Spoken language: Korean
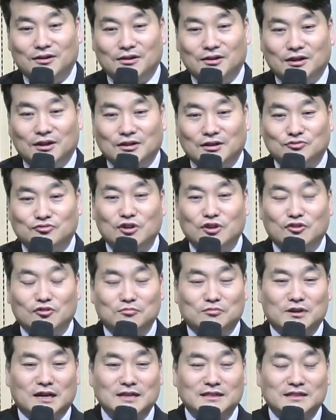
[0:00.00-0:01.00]

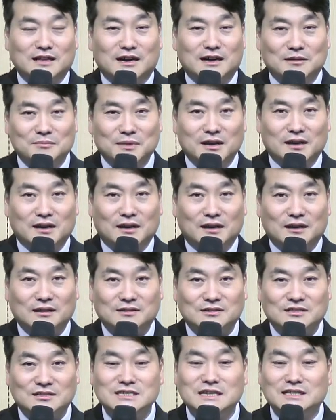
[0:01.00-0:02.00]
출애굽을 한 다음에
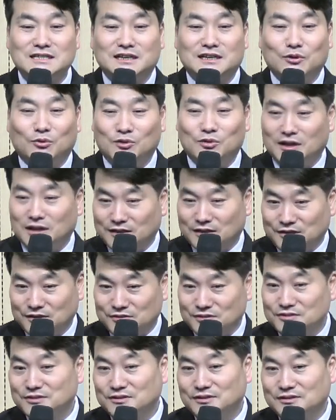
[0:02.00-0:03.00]
시내산에
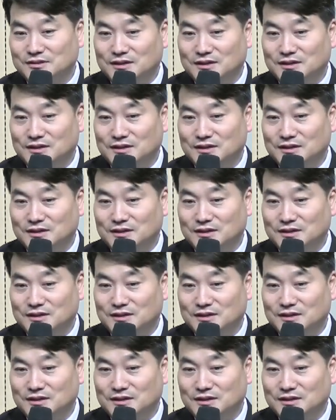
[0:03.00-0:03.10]
올라갔거든요.